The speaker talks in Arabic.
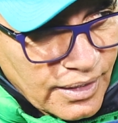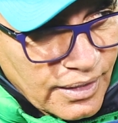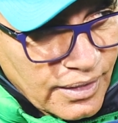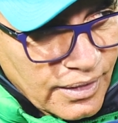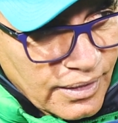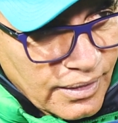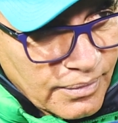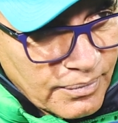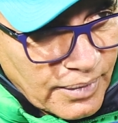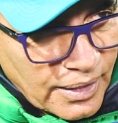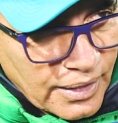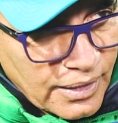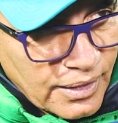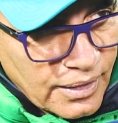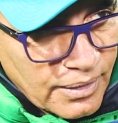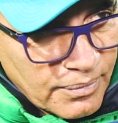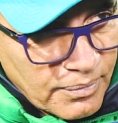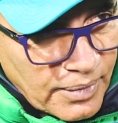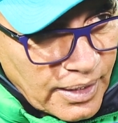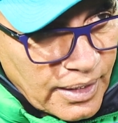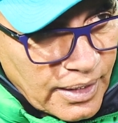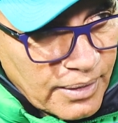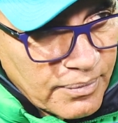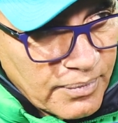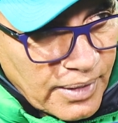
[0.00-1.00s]
مع
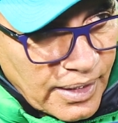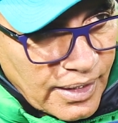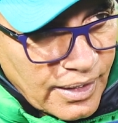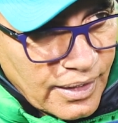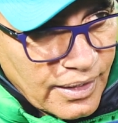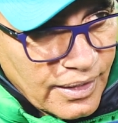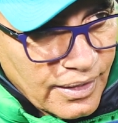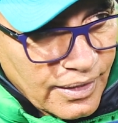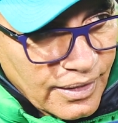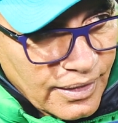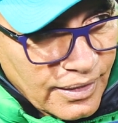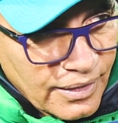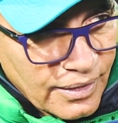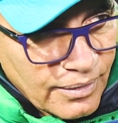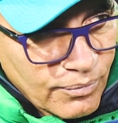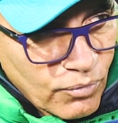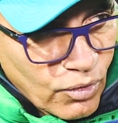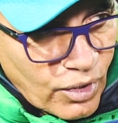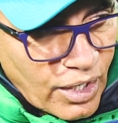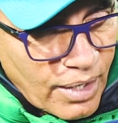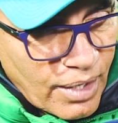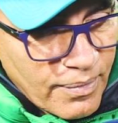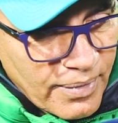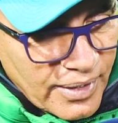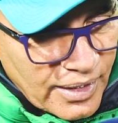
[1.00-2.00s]
مع
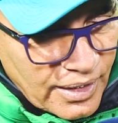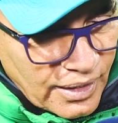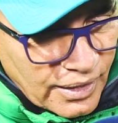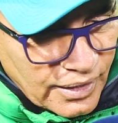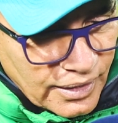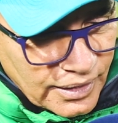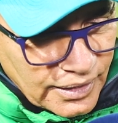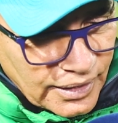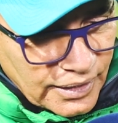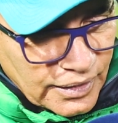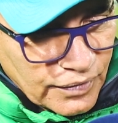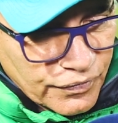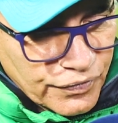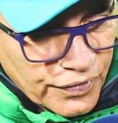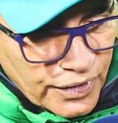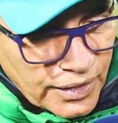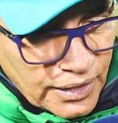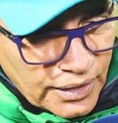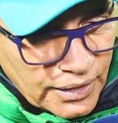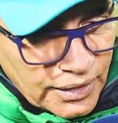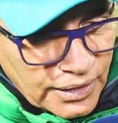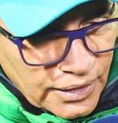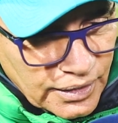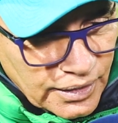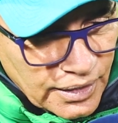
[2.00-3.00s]
المقابله لان
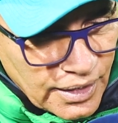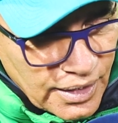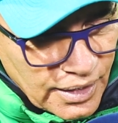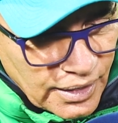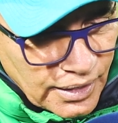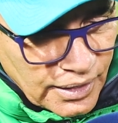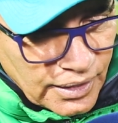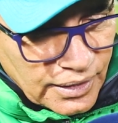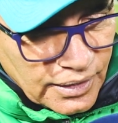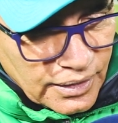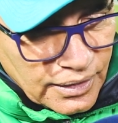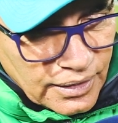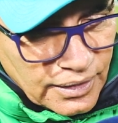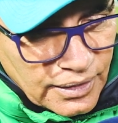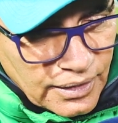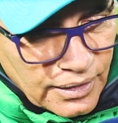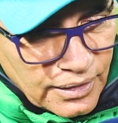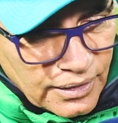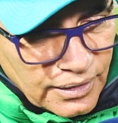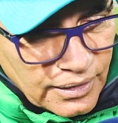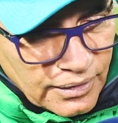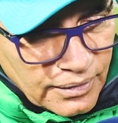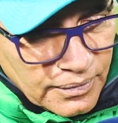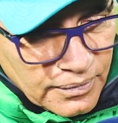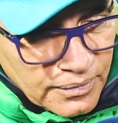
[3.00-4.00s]
فريق
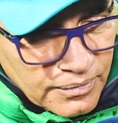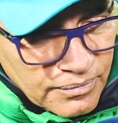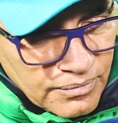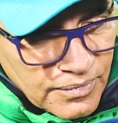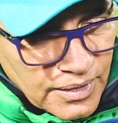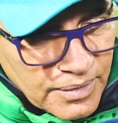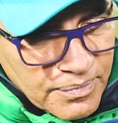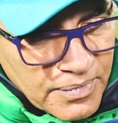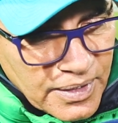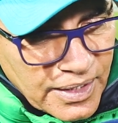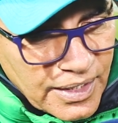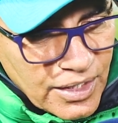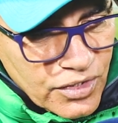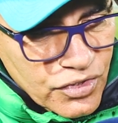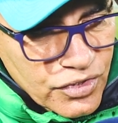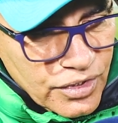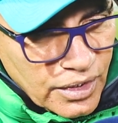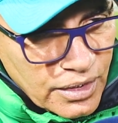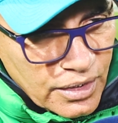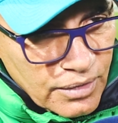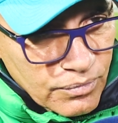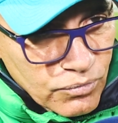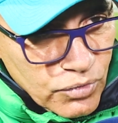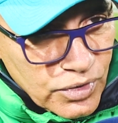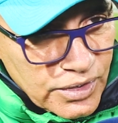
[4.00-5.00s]
آه، ما كانش
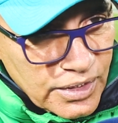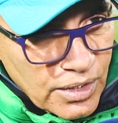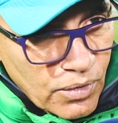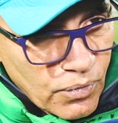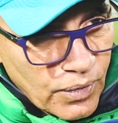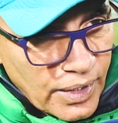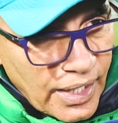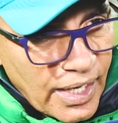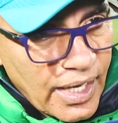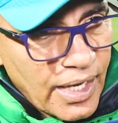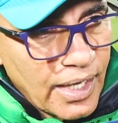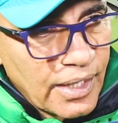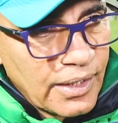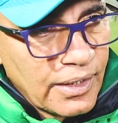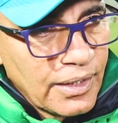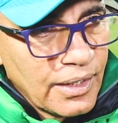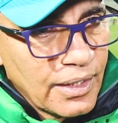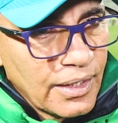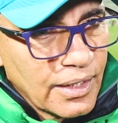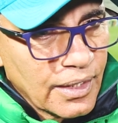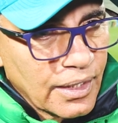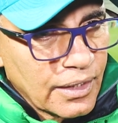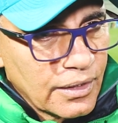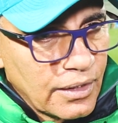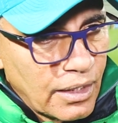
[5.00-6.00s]
ذاك المستوى العالي
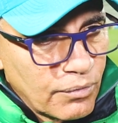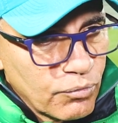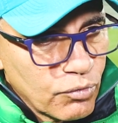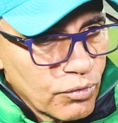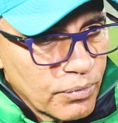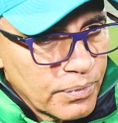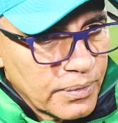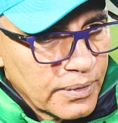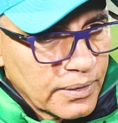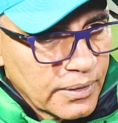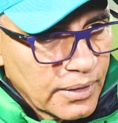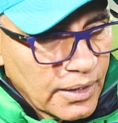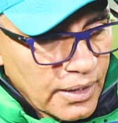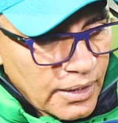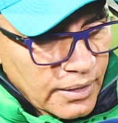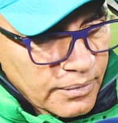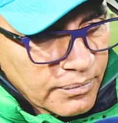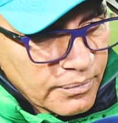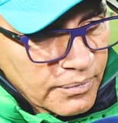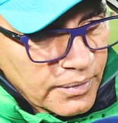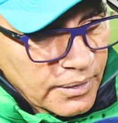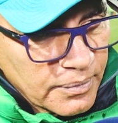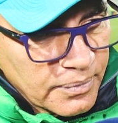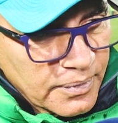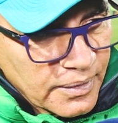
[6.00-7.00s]
اللي غنلعبوا
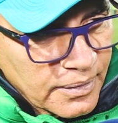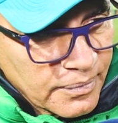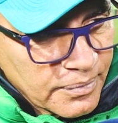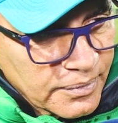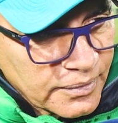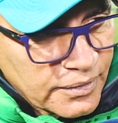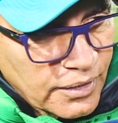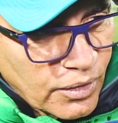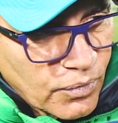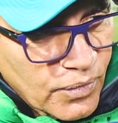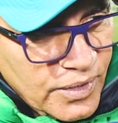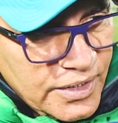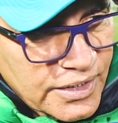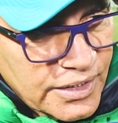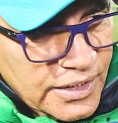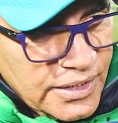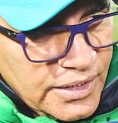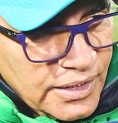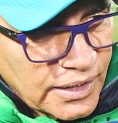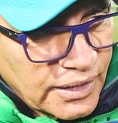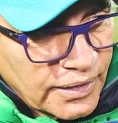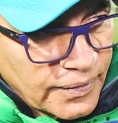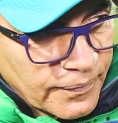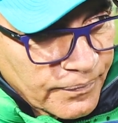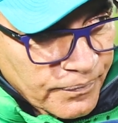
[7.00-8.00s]
ب 3
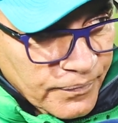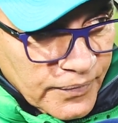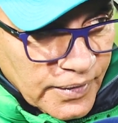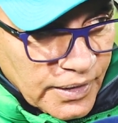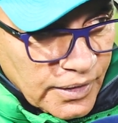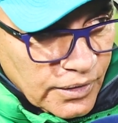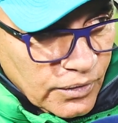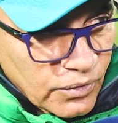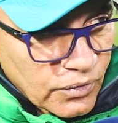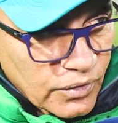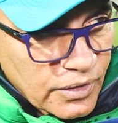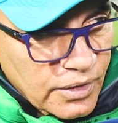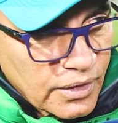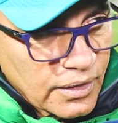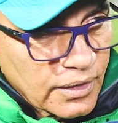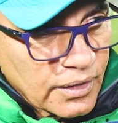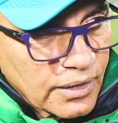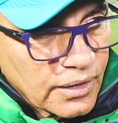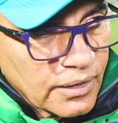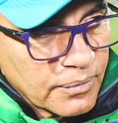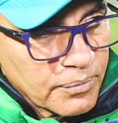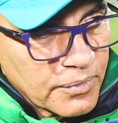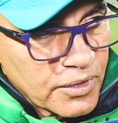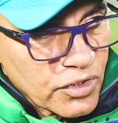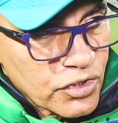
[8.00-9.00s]
6 1 دونك
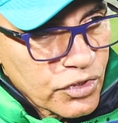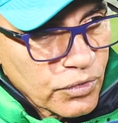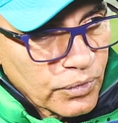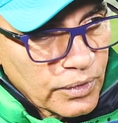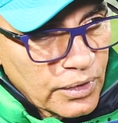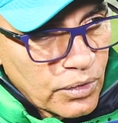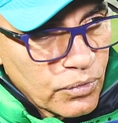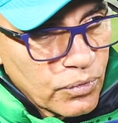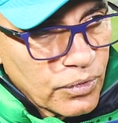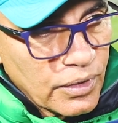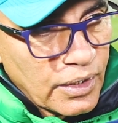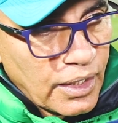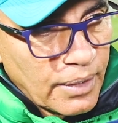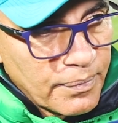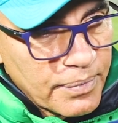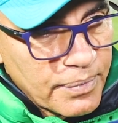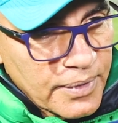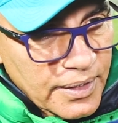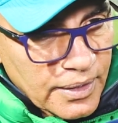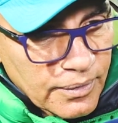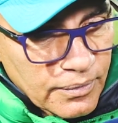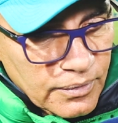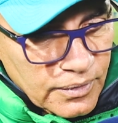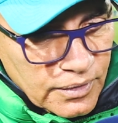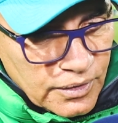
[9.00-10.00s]
آه، يمكن الشوط الاول
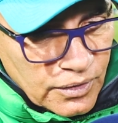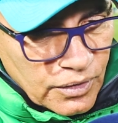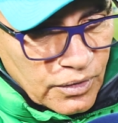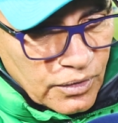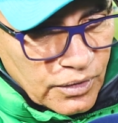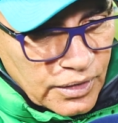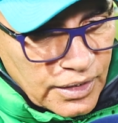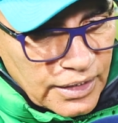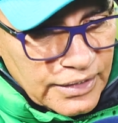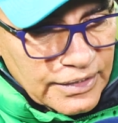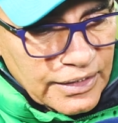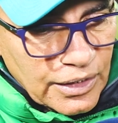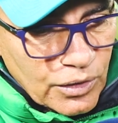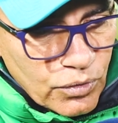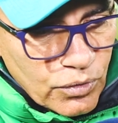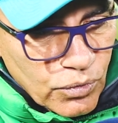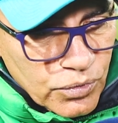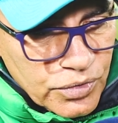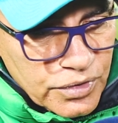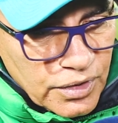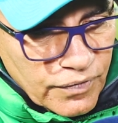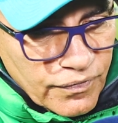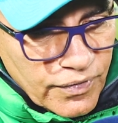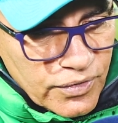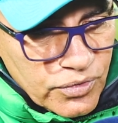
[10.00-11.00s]
لعبنا آه، كانت لا
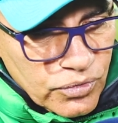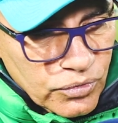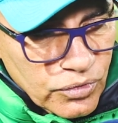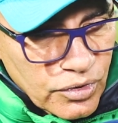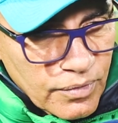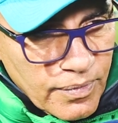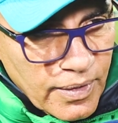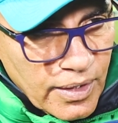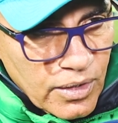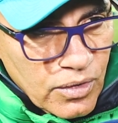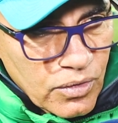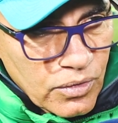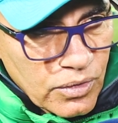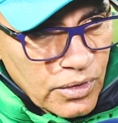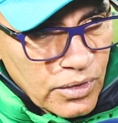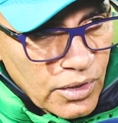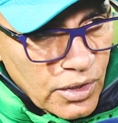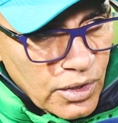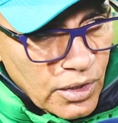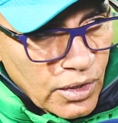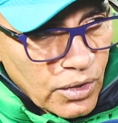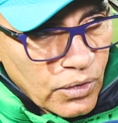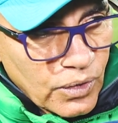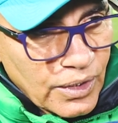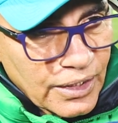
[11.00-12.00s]
كونسيرفاسيون دي بالون
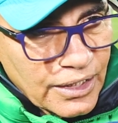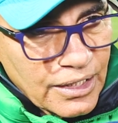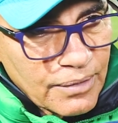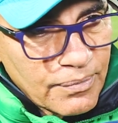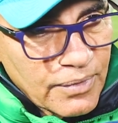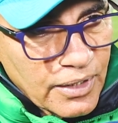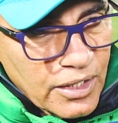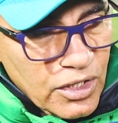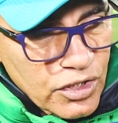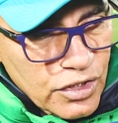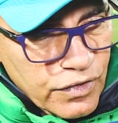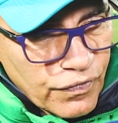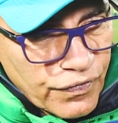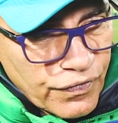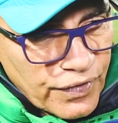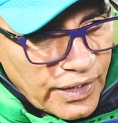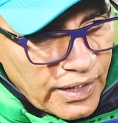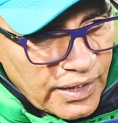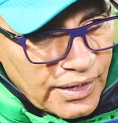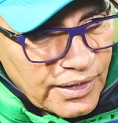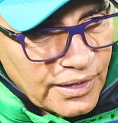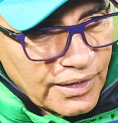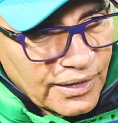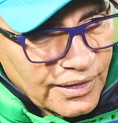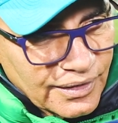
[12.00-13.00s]
ولكن ما كانش
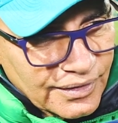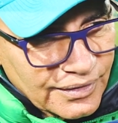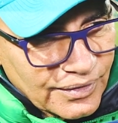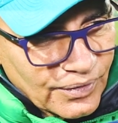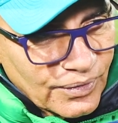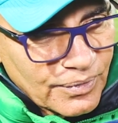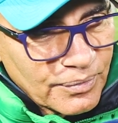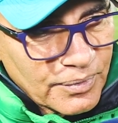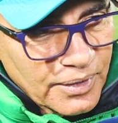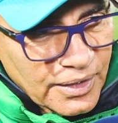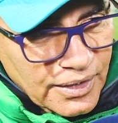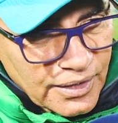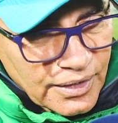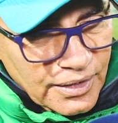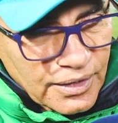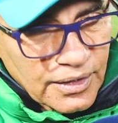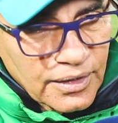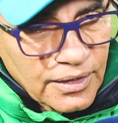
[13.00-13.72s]
الفعاليه دونك